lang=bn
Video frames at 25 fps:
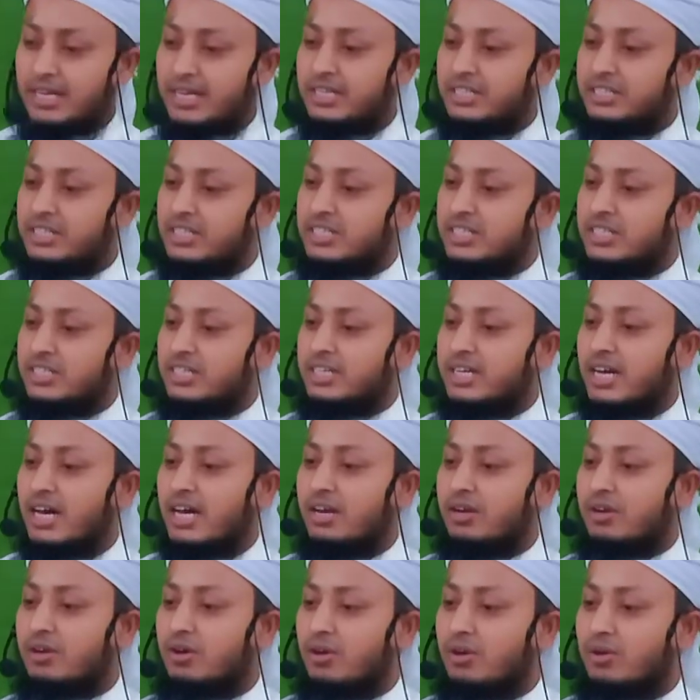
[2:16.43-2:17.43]
এটা
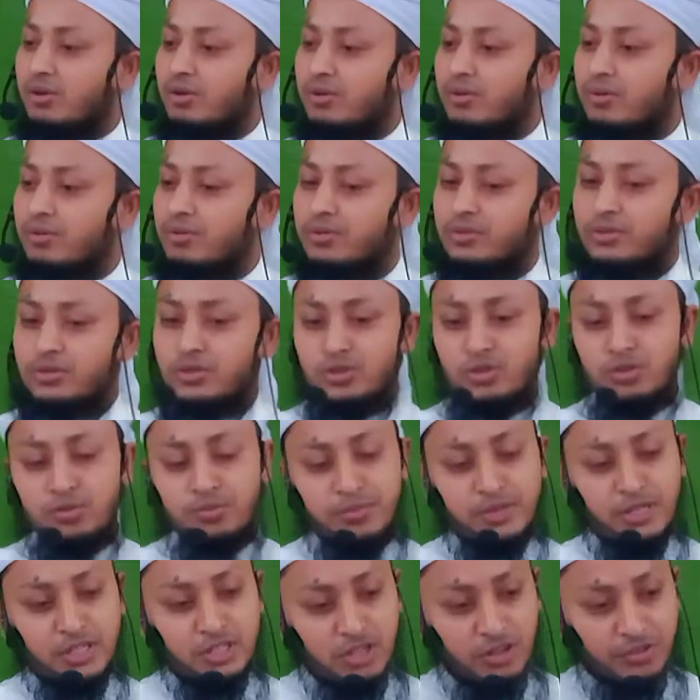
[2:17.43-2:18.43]
স্বীকার করো
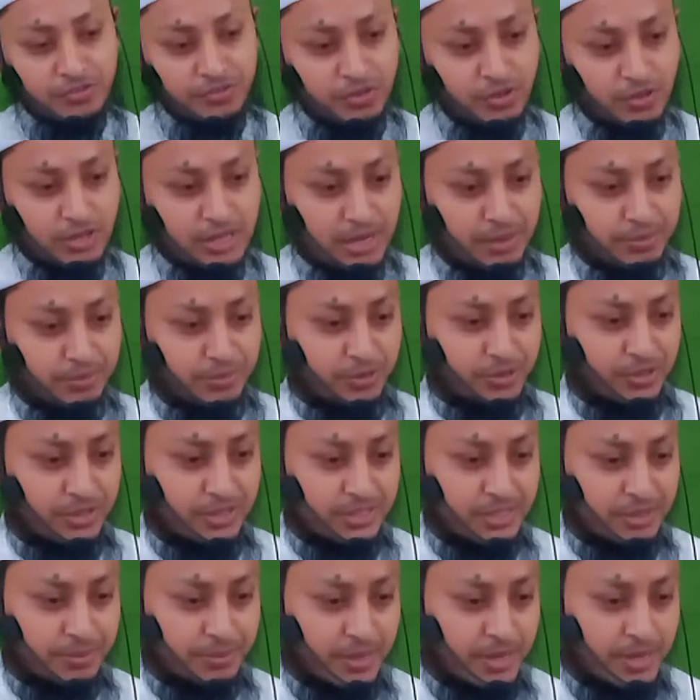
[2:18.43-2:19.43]
তোমরা সফল কাম হয়ে
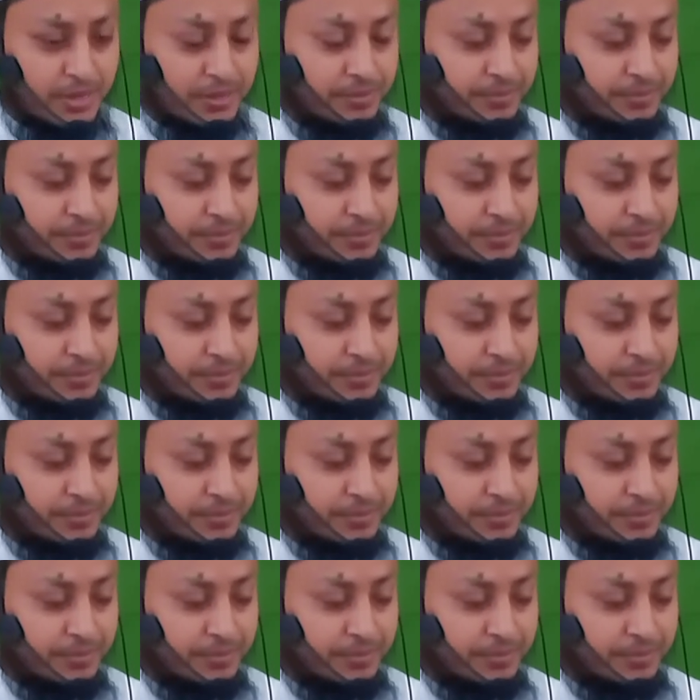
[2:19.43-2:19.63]
যাবে